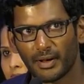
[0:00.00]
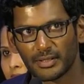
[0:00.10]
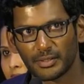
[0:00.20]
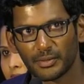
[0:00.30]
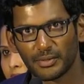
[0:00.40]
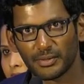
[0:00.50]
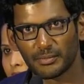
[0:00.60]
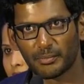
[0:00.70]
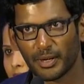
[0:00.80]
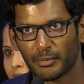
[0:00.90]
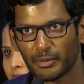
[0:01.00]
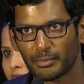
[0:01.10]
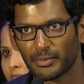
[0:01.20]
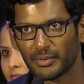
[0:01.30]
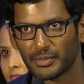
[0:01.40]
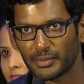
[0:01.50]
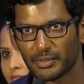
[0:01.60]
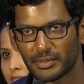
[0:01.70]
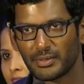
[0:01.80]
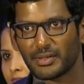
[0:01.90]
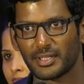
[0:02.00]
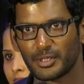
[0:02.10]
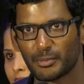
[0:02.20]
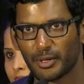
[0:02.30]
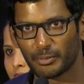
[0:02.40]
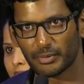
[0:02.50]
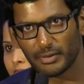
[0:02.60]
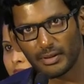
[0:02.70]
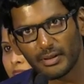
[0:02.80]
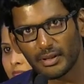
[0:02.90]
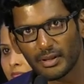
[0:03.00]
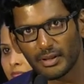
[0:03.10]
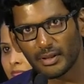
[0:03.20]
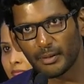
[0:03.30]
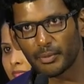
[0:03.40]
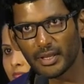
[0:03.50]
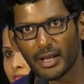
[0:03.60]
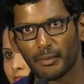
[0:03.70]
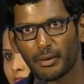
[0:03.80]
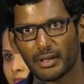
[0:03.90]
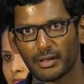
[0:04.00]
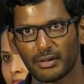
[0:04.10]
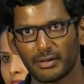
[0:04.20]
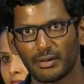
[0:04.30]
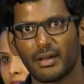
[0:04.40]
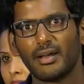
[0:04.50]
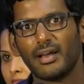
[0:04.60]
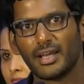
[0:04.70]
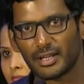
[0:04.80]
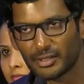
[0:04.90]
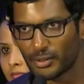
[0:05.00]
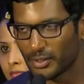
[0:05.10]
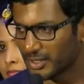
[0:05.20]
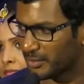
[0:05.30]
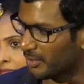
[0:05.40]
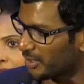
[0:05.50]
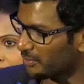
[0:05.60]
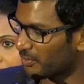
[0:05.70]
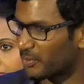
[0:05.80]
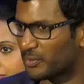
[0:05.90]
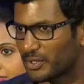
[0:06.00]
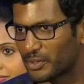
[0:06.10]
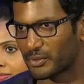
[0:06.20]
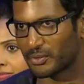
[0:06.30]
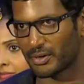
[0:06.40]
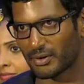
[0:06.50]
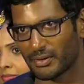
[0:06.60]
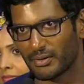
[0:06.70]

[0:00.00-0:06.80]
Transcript: அந்த ஒரு படபடப்பு அந்த ஒரு எதிர்பார்ப்பு எப்படி எங்கள் அப்பாவுக்கு இருந்ததோ அதே மாதிரி இவருக்கும் இருக்குன்ற